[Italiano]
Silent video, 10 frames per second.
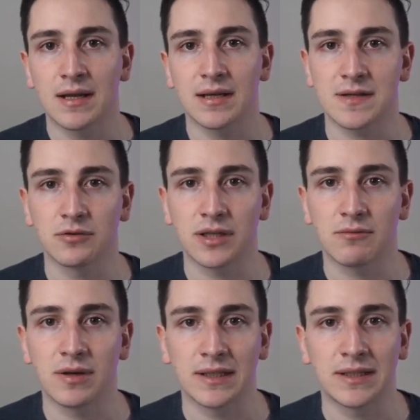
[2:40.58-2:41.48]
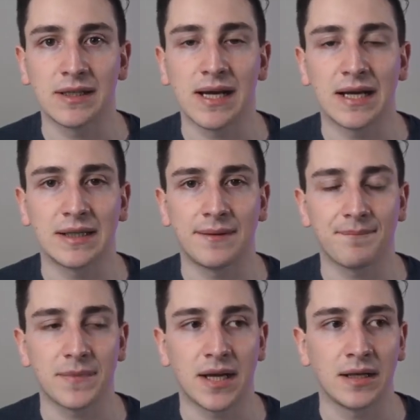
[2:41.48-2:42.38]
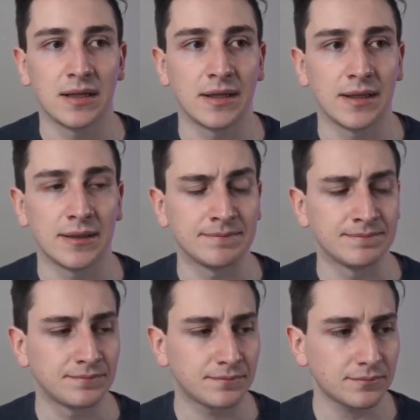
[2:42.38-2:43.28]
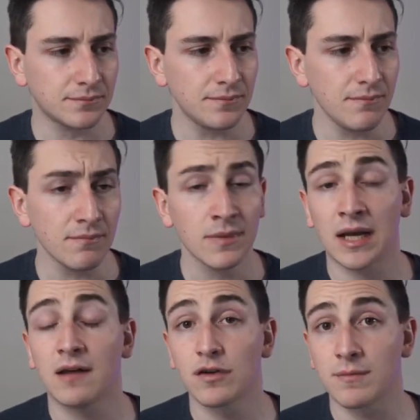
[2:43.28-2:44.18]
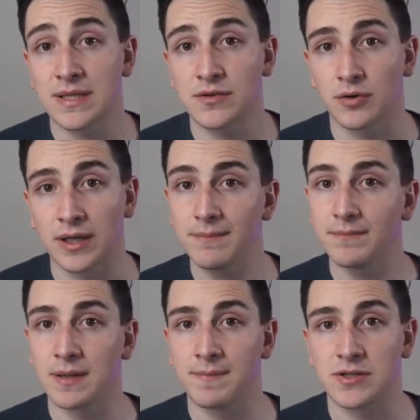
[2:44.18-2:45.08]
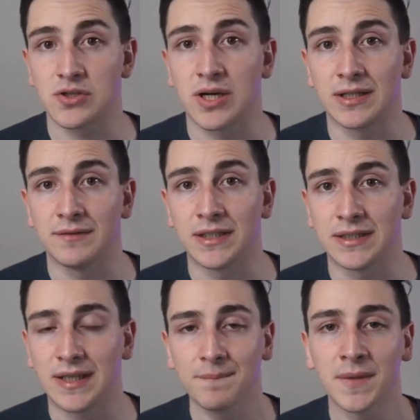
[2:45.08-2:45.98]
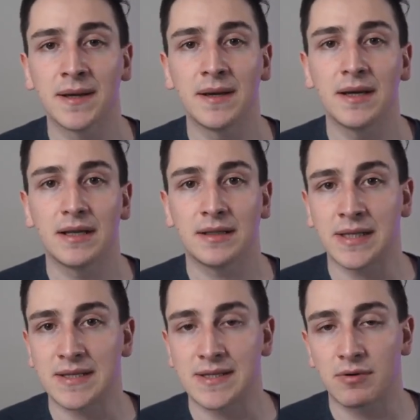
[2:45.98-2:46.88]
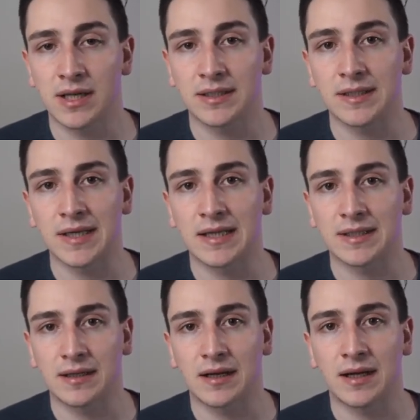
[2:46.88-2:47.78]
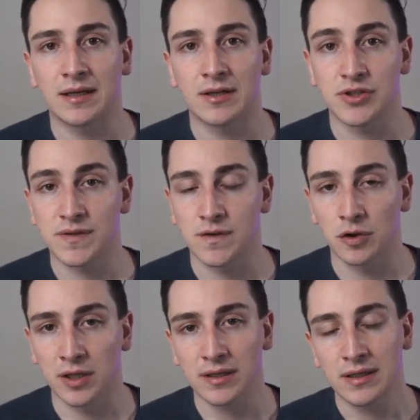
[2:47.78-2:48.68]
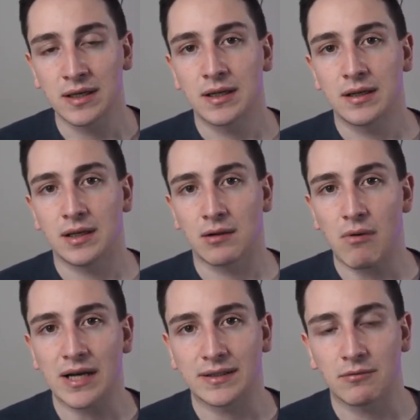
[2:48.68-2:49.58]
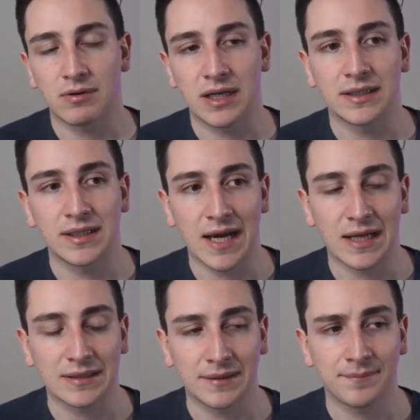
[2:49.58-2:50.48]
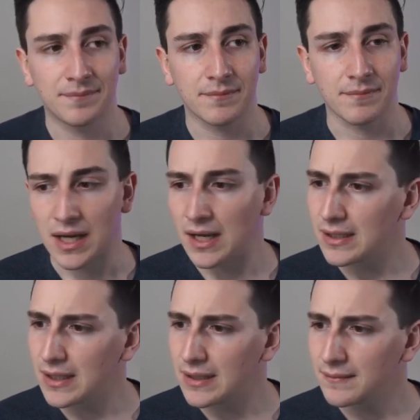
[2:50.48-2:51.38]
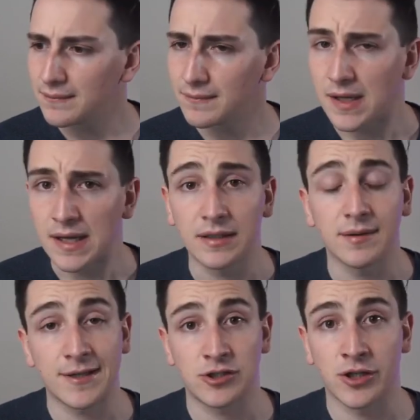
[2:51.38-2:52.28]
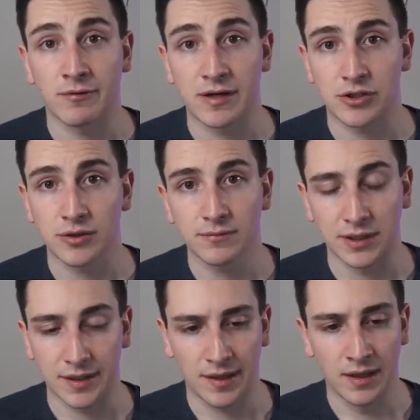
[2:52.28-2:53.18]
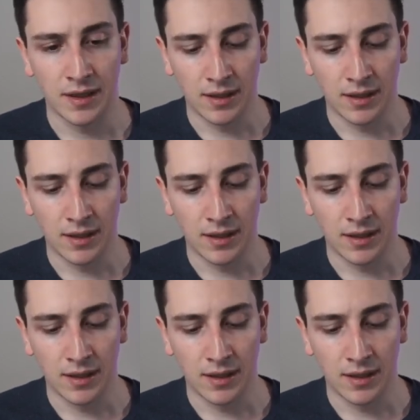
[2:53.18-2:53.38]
La seconda è quella dedicata al, alla formazione del personale di vendita. La terza è quella dedicata alla gestione. La quarta è quella dedicata alla eh, demand generation, quindi